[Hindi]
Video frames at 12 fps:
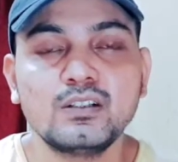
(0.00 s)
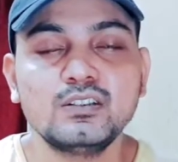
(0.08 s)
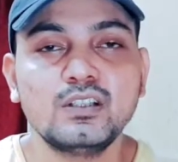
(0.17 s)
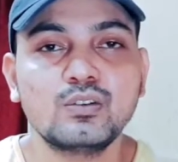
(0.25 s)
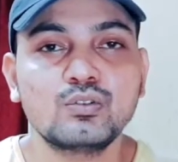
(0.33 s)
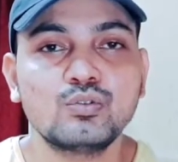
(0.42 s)

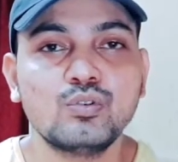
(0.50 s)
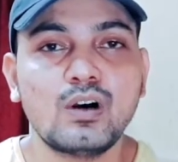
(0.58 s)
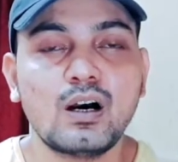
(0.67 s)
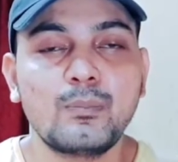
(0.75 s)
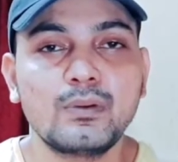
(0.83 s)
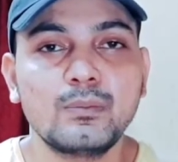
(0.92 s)
जी हाँ दोस्तों
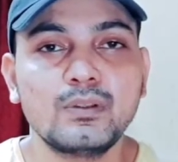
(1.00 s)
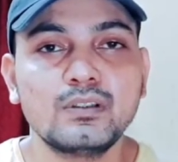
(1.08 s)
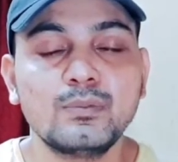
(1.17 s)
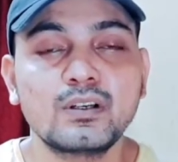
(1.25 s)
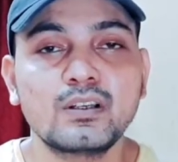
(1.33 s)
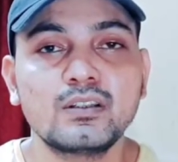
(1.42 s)
आपने मंथ
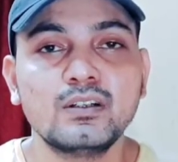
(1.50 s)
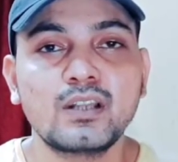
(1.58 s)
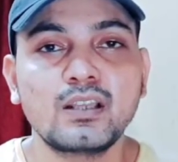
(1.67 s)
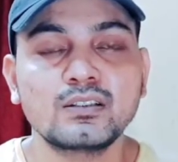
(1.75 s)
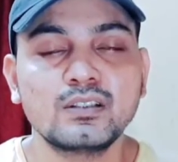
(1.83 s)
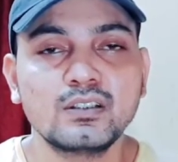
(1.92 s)
में कितने
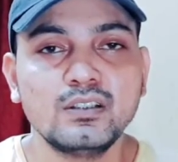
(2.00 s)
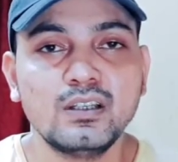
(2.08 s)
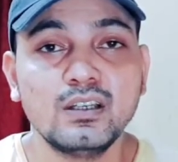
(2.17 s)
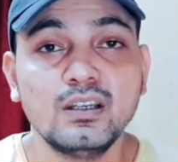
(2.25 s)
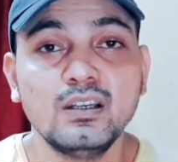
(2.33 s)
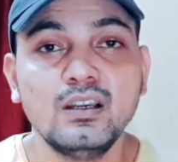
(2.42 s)
ट्रांजेक्शन किए
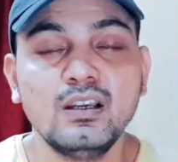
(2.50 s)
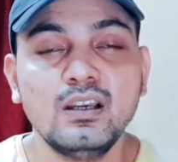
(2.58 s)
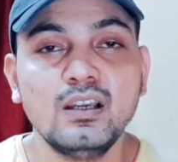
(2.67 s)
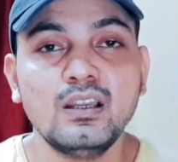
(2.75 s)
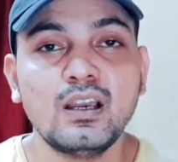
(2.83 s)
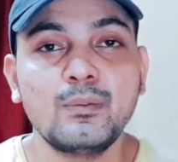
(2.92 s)

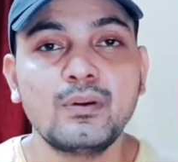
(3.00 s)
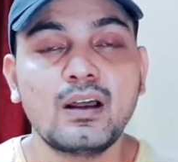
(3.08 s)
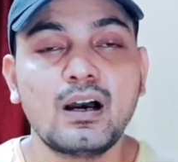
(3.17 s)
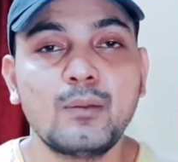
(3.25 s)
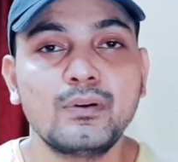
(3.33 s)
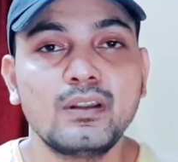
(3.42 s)
हैं या फिर
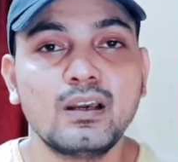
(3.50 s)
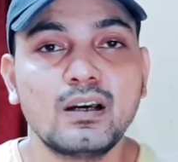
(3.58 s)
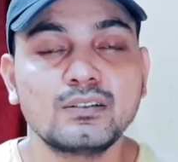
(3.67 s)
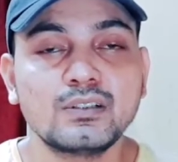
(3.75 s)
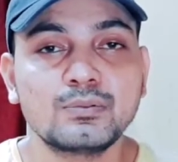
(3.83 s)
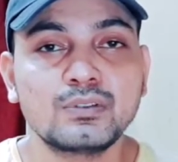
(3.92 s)
आपने
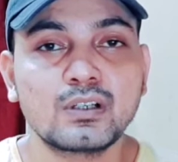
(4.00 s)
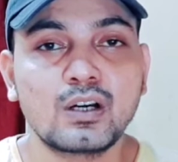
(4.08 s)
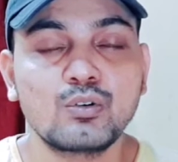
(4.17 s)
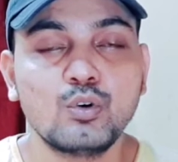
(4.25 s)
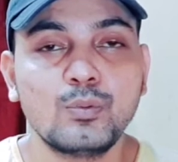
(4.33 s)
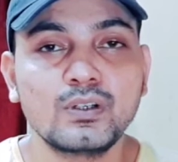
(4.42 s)
जब से
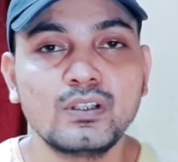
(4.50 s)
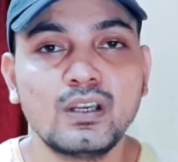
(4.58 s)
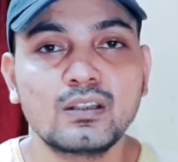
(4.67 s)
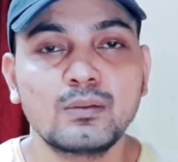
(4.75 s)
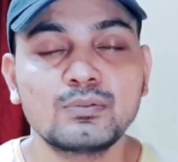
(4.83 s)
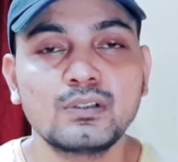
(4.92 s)
अकाउंट ओपन किया
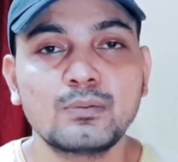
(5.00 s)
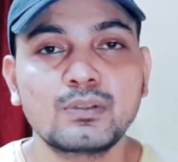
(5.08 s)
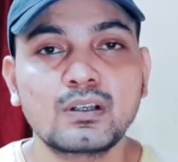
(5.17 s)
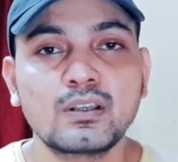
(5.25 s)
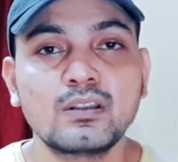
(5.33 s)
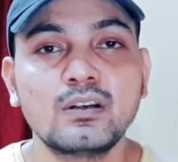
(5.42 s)
है तब से अब
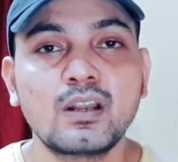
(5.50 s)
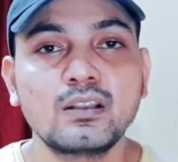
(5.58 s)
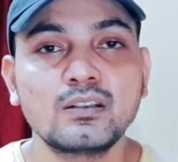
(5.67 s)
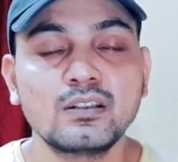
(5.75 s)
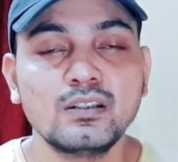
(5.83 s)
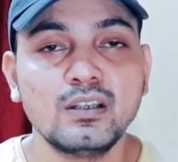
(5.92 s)
तक कितने
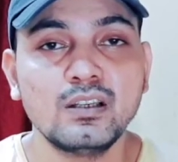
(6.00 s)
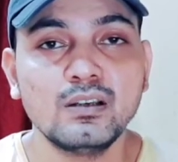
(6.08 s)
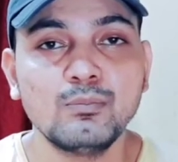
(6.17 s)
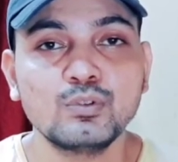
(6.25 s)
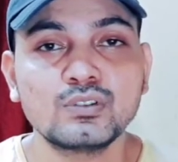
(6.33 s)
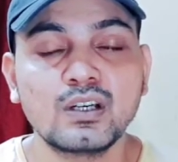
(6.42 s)
ट्रांजेक्शन किए हैं
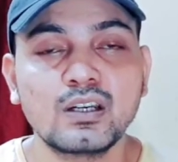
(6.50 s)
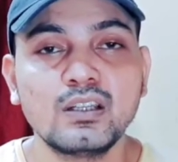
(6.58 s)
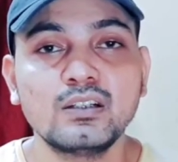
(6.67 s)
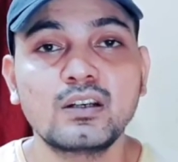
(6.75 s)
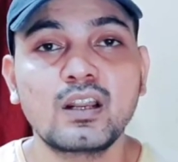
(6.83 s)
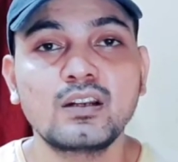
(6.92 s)
वो
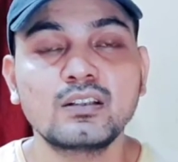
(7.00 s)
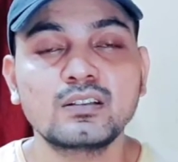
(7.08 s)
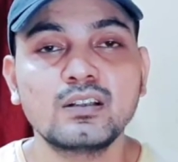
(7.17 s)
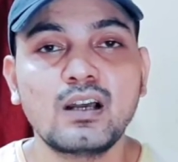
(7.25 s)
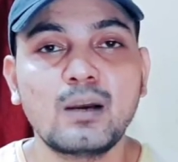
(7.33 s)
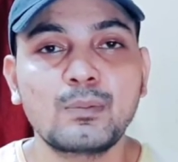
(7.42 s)
सारे
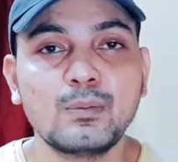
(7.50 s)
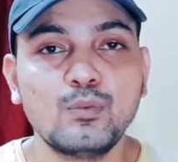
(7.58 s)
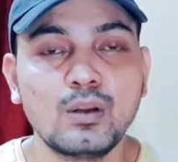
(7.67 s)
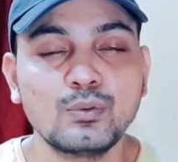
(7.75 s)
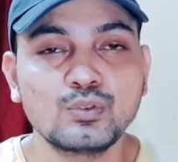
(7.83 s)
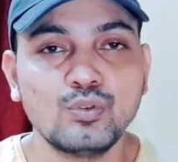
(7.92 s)
ट्रांजेक्शन आपके
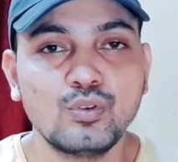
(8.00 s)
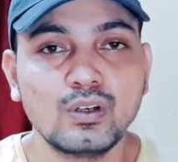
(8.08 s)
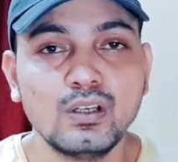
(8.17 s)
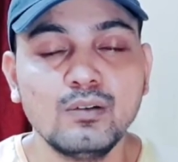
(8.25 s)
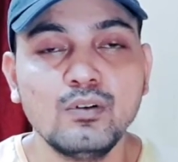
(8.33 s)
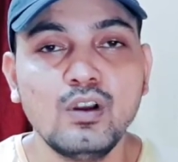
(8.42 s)
मोबाइल में शो
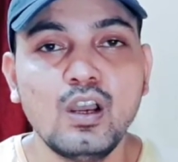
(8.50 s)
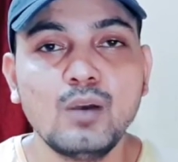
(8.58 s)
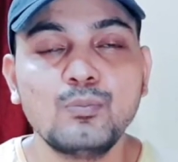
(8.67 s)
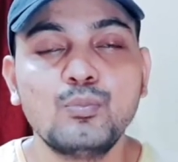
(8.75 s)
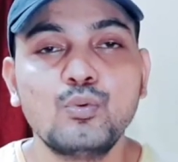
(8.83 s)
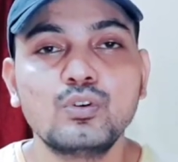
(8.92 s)
होंगे
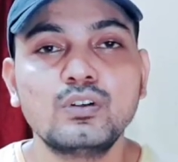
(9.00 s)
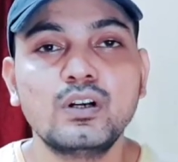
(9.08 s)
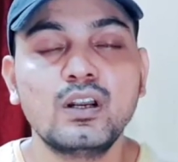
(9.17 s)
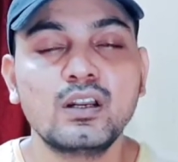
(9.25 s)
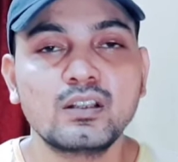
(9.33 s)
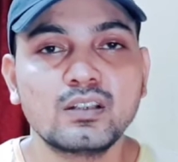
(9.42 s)
पूरी
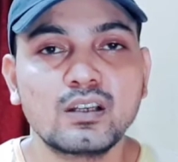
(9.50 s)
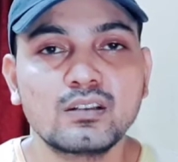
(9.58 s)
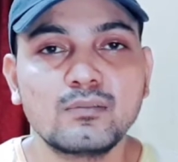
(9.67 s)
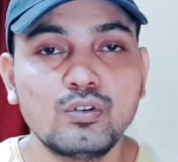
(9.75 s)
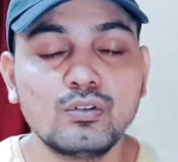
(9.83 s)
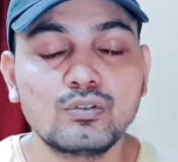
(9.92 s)
डिटेल के साथ
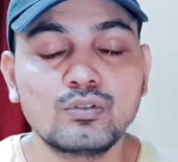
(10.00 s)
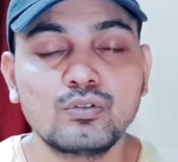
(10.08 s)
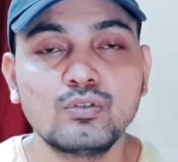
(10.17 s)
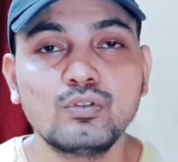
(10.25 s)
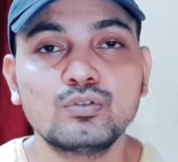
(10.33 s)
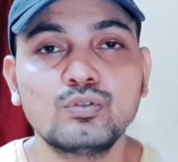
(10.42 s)

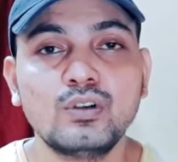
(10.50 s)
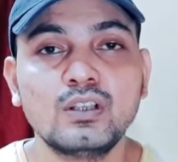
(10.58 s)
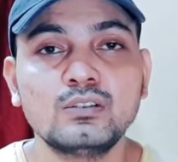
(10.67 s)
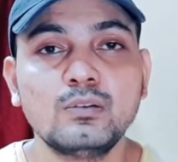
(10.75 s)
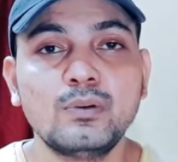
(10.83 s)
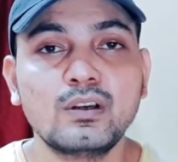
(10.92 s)
तो दोस्तों
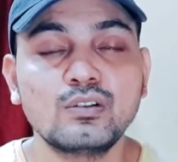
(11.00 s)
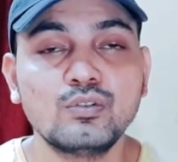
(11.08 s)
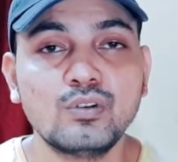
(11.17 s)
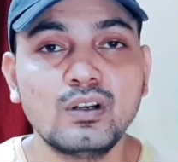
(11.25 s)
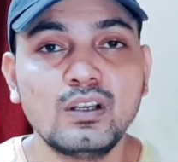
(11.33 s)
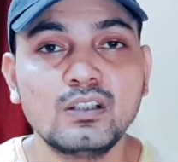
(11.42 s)
ऐसे बैंक
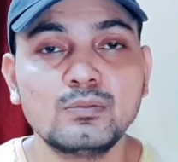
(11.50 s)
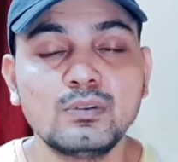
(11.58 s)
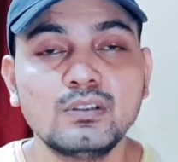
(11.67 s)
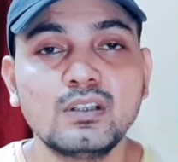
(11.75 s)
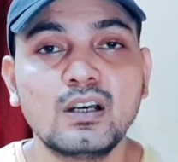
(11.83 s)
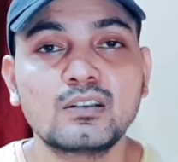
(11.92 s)
जो है
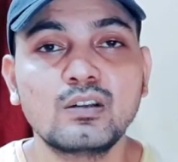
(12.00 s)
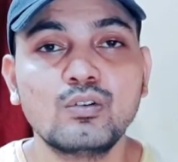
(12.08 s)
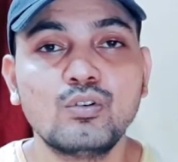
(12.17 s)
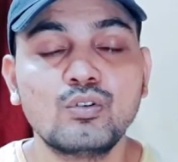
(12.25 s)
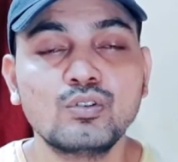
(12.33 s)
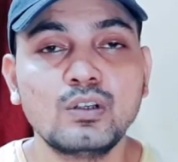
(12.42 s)
इसमें ज़्यादातर
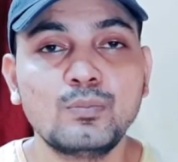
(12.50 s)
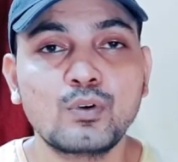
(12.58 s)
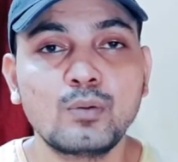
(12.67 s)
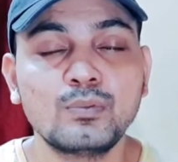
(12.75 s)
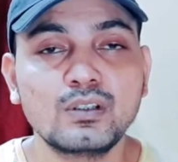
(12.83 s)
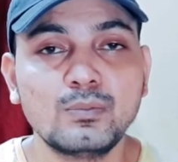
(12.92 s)
लोगों को यही
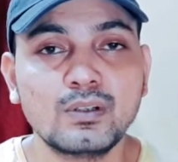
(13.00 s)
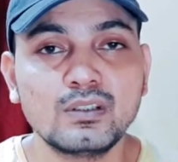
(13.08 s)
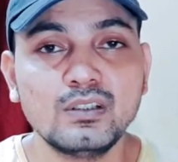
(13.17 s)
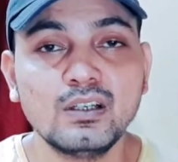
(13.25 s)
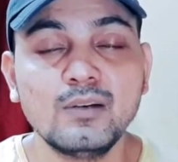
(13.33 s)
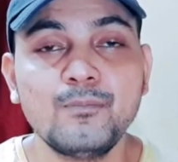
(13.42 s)
प्रॉब्लम देखनी
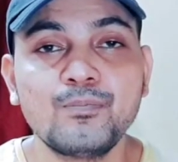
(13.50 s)
पड़ती है